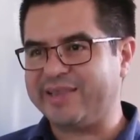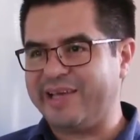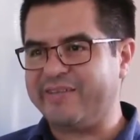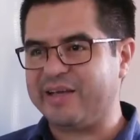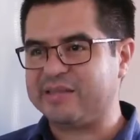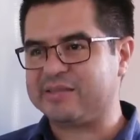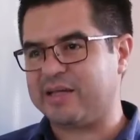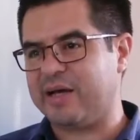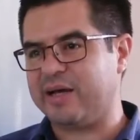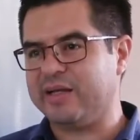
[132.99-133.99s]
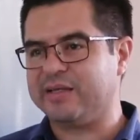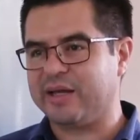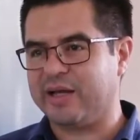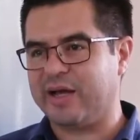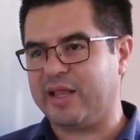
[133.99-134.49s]
debe estar
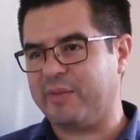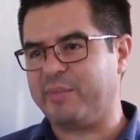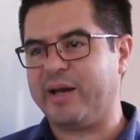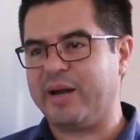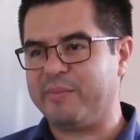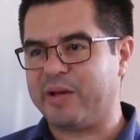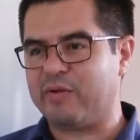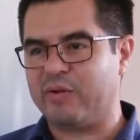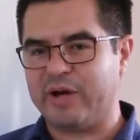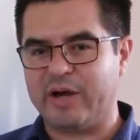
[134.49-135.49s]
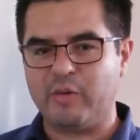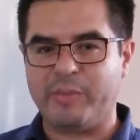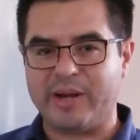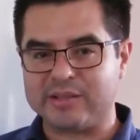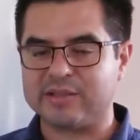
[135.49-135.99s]
integrada para mejorar o
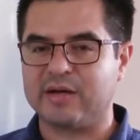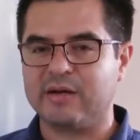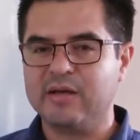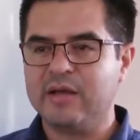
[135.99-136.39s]
para ser